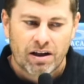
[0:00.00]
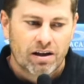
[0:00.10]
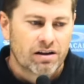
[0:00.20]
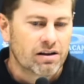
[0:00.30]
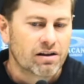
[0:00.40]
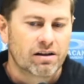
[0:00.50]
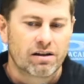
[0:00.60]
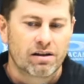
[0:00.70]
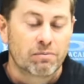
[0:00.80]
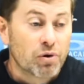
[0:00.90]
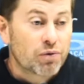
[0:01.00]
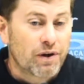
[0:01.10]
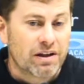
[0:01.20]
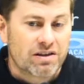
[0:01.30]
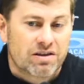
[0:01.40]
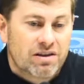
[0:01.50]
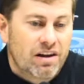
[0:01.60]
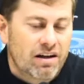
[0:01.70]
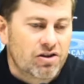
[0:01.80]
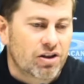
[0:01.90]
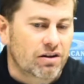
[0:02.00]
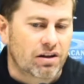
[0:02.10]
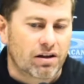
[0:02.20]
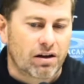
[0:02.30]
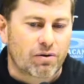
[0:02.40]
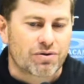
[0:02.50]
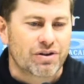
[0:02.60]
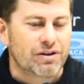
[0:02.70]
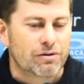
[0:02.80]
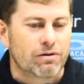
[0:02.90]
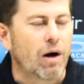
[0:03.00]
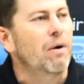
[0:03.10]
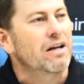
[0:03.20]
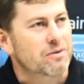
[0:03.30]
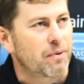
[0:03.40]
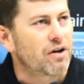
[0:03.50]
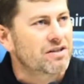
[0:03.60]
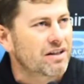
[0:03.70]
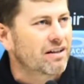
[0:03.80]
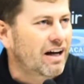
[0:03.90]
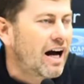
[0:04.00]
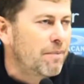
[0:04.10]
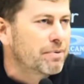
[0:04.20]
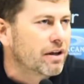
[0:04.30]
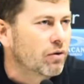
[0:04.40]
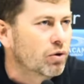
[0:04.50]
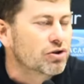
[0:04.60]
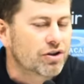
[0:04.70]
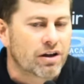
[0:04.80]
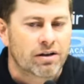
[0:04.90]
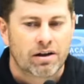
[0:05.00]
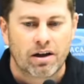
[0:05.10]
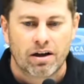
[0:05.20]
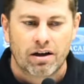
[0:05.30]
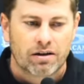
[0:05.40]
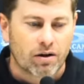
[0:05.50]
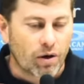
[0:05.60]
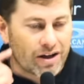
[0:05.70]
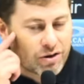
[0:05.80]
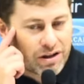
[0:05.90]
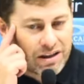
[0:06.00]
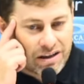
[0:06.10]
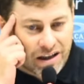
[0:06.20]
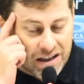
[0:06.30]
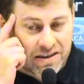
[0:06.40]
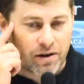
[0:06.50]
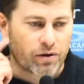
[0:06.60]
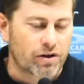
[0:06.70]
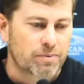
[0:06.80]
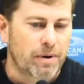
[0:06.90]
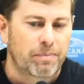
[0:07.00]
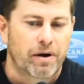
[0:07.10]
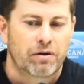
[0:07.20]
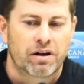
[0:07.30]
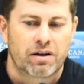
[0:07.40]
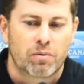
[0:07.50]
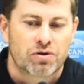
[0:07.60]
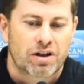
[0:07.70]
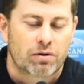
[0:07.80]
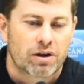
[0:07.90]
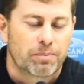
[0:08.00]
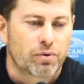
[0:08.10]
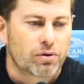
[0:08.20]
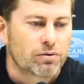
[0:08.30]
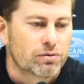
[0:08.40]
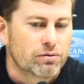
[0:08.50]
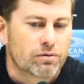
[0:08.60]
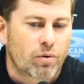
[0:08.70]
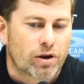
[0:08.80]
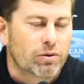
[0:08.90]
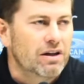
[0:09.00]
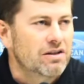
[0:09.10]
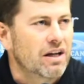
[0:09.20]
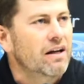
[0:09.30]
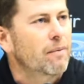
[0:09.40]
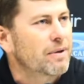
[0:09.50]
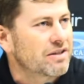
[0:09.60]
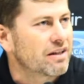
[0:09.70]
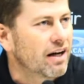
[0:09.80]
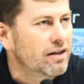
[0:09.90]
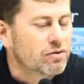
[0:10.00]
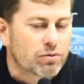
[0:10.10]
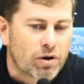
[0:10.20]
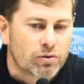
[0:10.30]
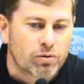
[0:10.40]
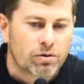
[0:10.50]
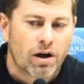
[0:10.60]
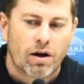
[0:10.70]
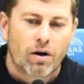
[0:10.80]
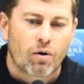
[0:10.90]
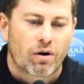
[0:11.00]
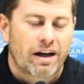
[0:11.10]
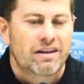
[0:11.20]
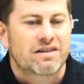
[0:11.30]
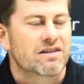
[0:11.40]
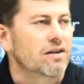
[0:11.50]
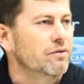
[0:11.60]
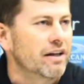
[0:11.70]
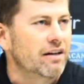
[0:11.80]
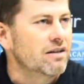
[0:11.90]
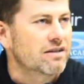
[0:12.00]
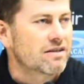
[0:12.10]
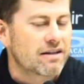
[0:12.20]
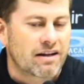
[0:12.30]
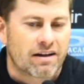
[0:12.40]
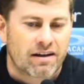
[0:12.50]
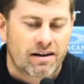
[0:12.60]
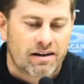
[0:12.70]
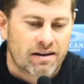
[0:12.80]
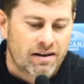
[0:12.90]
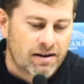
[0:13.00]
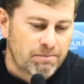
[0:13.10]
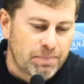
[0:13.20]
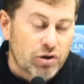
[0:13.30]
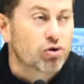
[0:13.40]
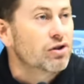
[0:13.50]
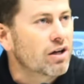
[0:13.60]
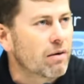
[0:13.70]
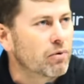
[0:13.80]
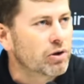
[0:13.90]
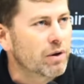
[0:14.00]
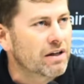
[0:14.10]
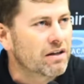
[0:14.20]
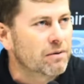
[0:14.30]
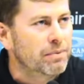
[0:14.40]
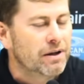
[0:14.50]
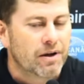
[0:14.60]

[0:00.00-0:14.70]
E muito feliz dele já ter conseguido dar uma resposta rápida hoje, né? Então acho que esse é o nosso papel, né? Demonstrar o tempo todo o quanto eles têm capacidade, o quanto qualquer decisão deles é, é, prejudica muito a equipe.